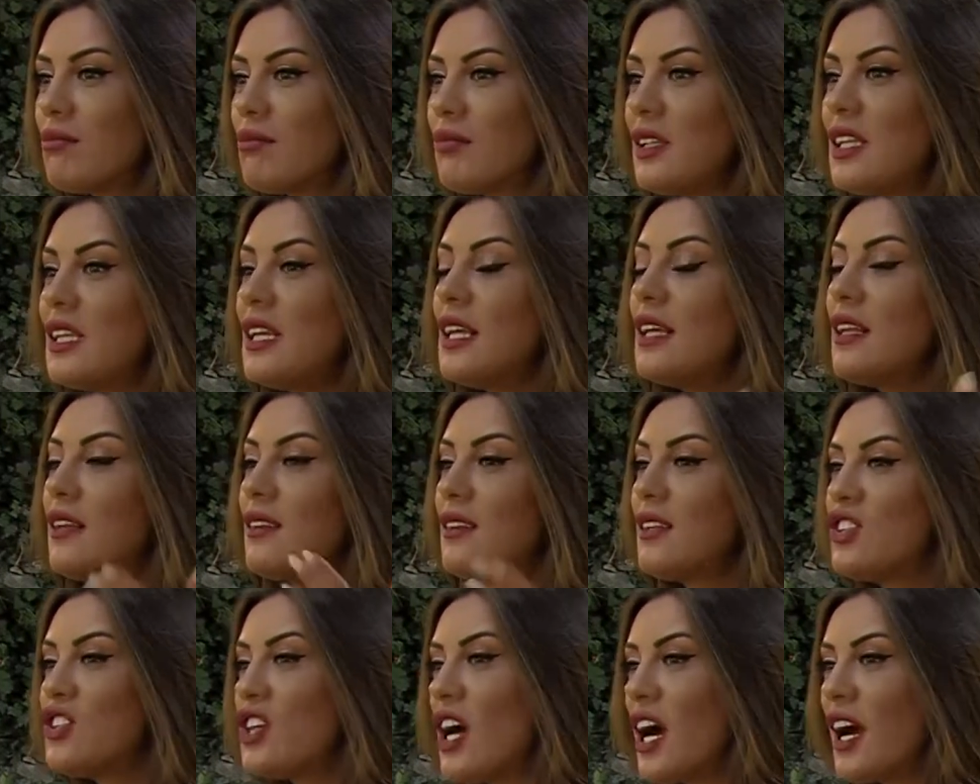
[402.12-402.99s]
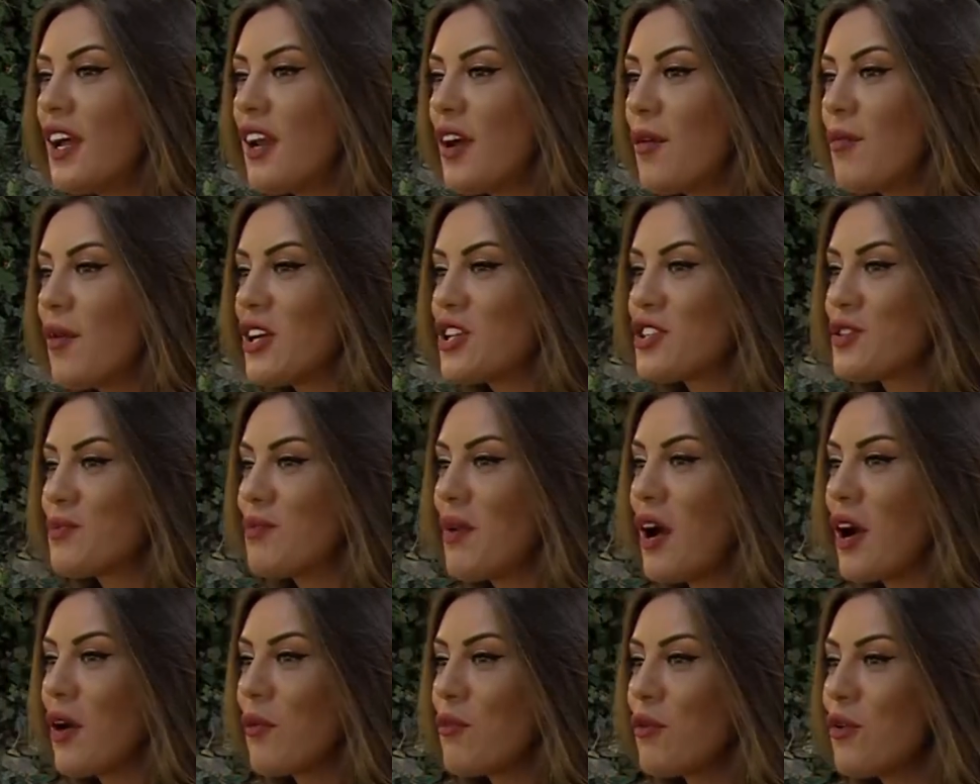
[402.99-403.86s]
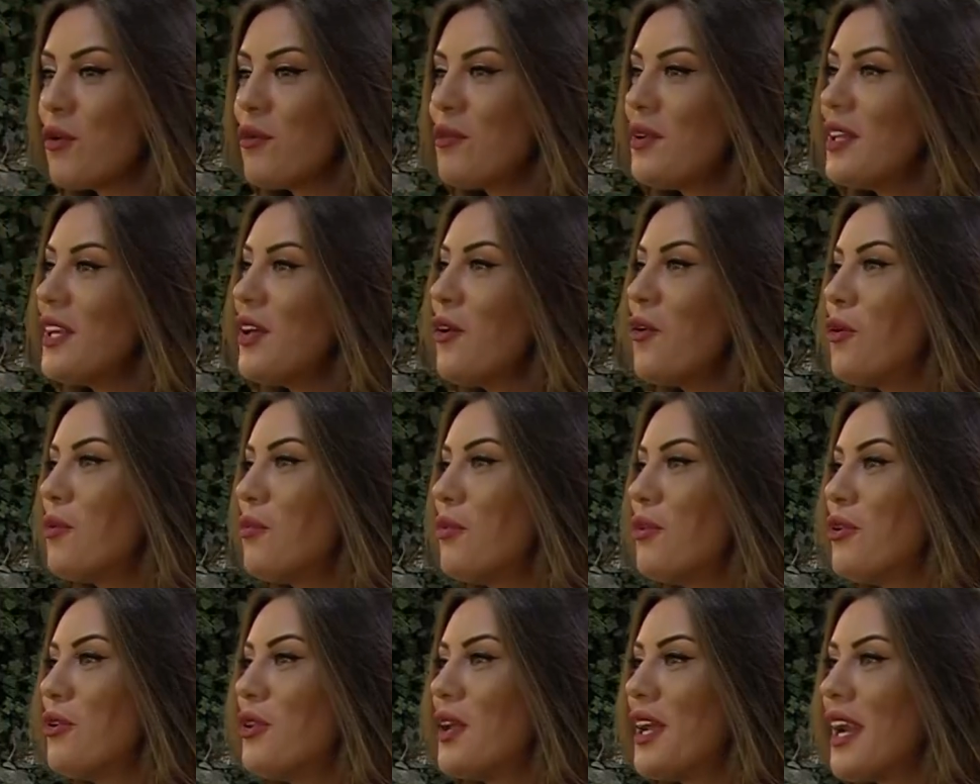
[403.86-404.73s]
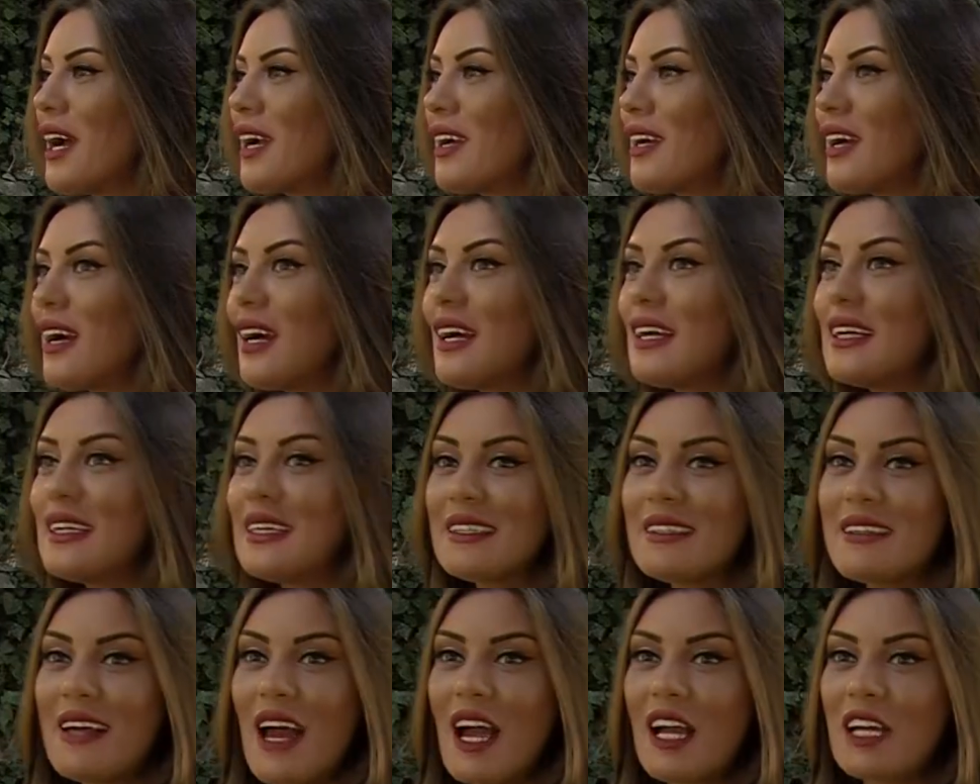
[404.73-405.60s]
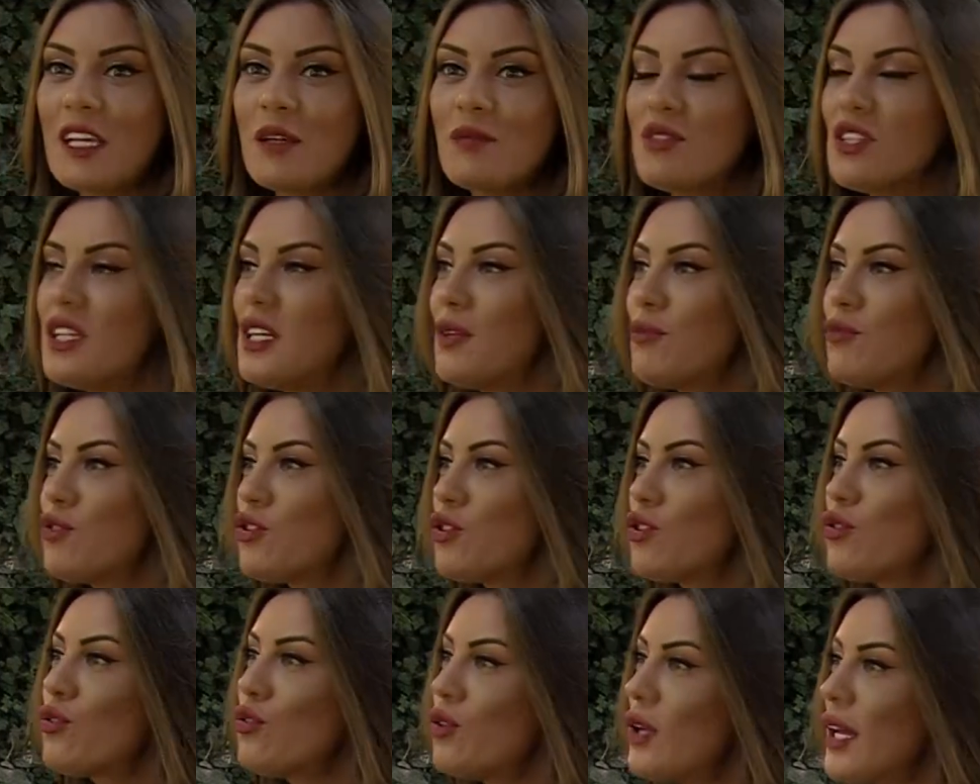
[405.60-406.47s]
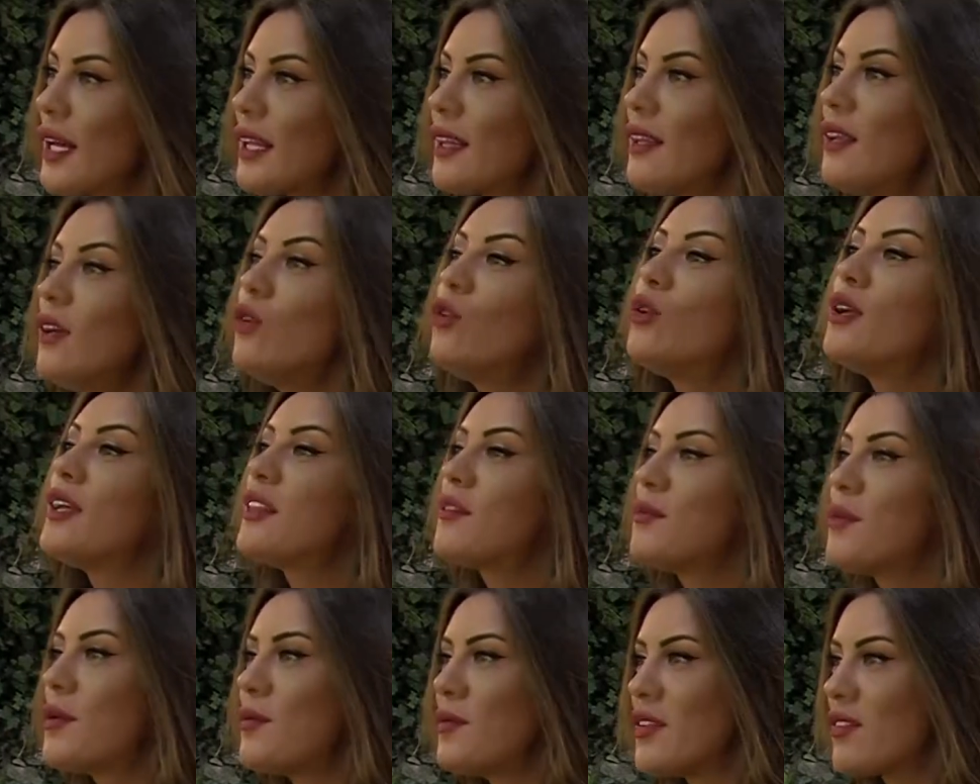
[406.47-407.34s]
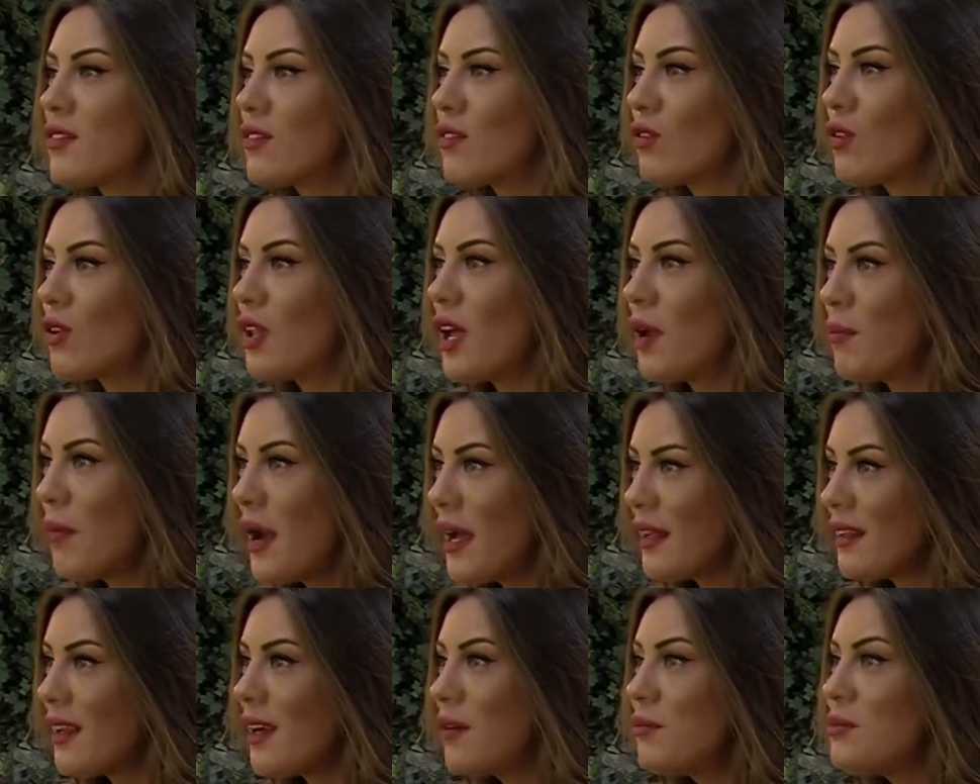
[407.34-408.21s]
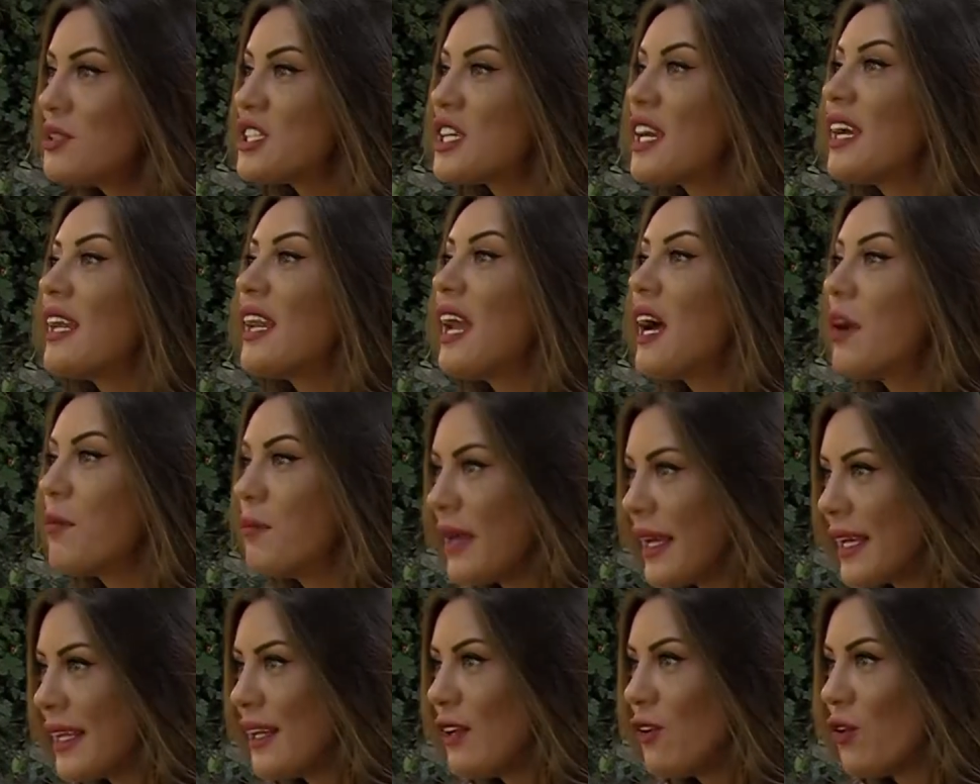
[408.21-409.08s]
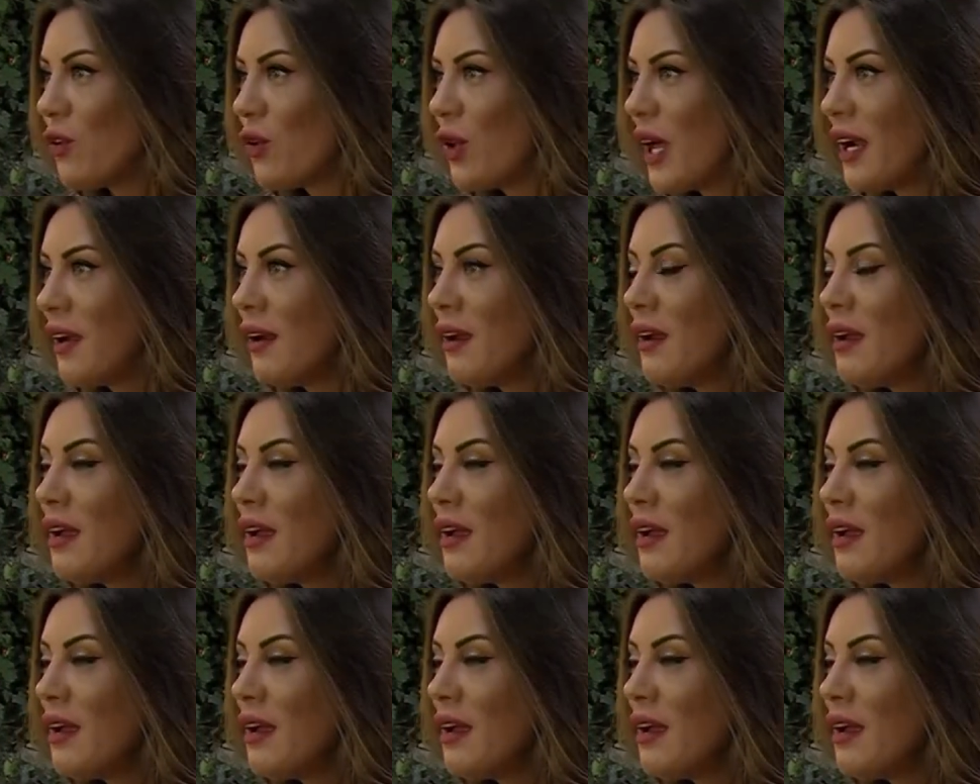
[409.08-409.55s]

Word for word: yine ticari amaçlı bakmıyorum. Yine hobi olarak e, takipçilerim çünkü sürekli üretmemi istiyorlar. Benden bir şeyler bekliyorlar.